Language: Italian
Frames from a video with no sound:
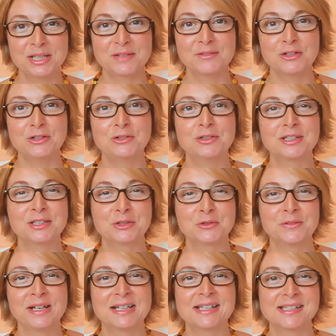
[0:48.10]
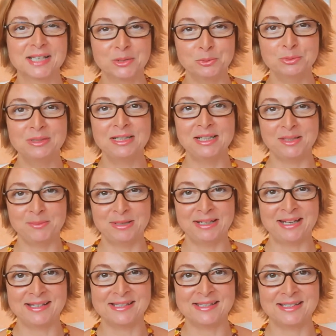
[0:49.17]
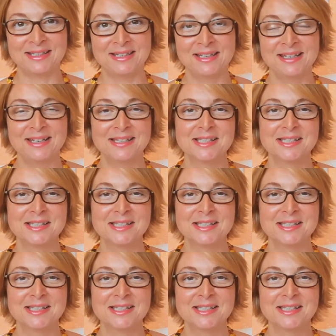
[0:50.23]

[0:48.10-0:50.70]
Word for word: che vogliono ritrovare salute e benessere,